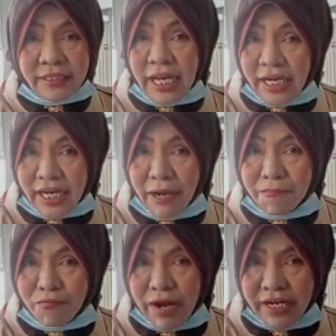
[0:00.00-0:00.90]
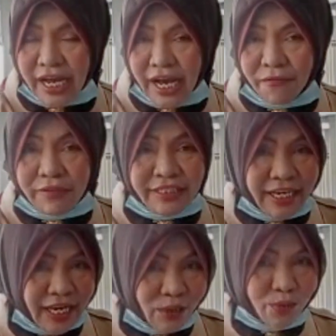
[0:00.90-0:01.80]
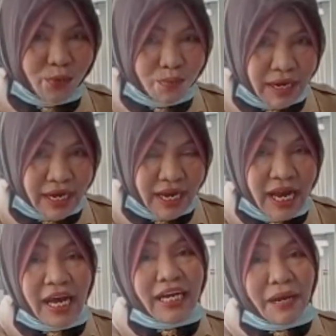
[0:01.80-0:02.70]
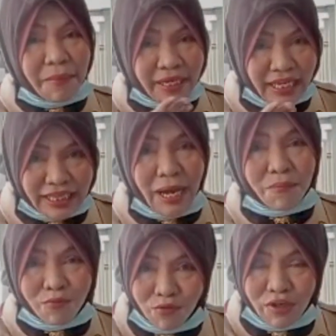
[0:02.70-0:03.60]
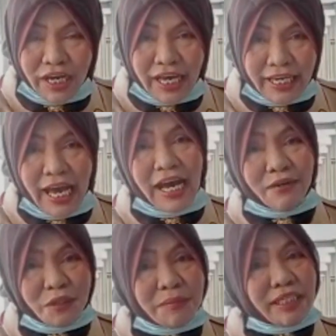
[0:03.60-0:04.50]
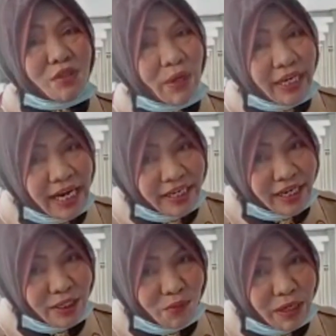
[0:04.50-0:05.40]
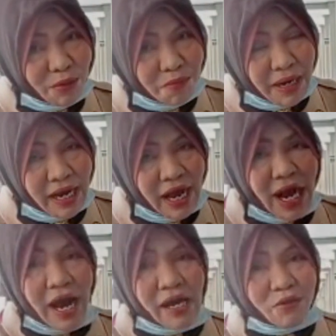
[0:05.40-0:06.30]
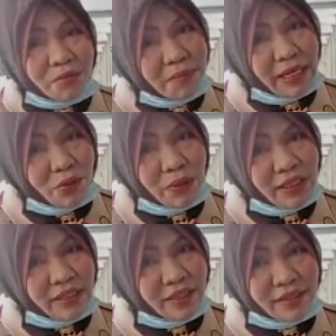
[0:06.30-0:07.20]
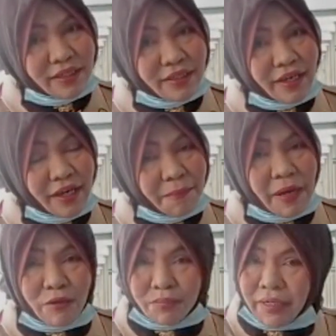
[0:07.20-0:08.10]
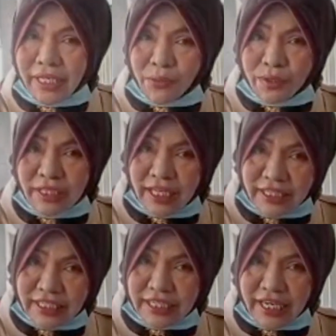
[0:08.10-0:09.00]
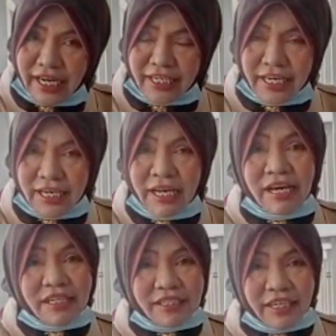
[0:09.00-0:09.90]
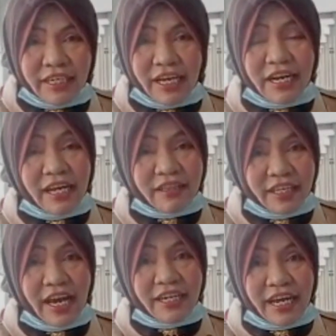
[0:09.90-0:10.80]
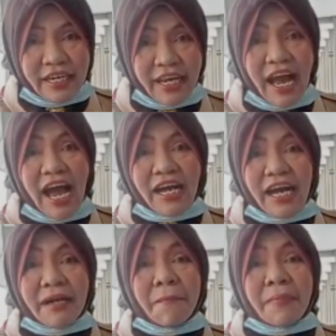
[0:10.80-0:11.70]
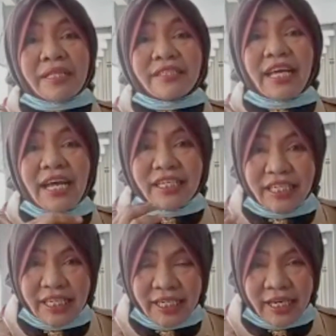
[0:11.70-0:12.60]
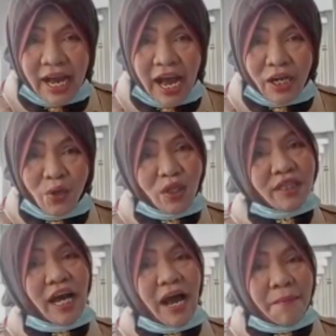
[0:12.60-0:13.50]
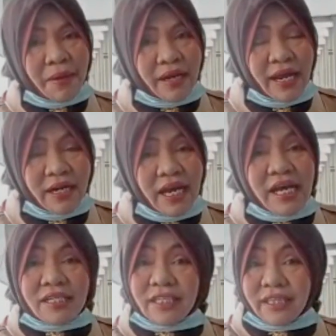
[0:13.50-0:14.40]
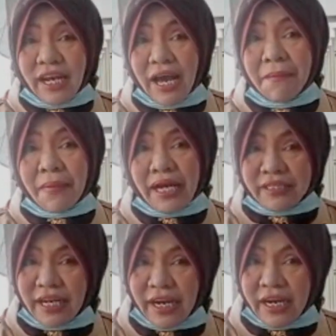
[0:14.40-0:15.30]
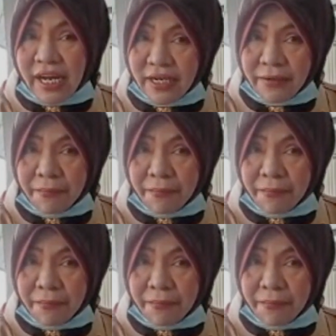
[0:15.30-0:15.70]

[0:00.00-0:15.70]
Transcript: Cakra Buana Wijaya Kusuma. Namanya tamu ya harus menyesuaikan dengan tuan rumah, harus mematuhi tata tertib, harus mengikuti tata caranya sehingga nanti adik-adik akan menjadi anggota ambalan setelah melaksanakan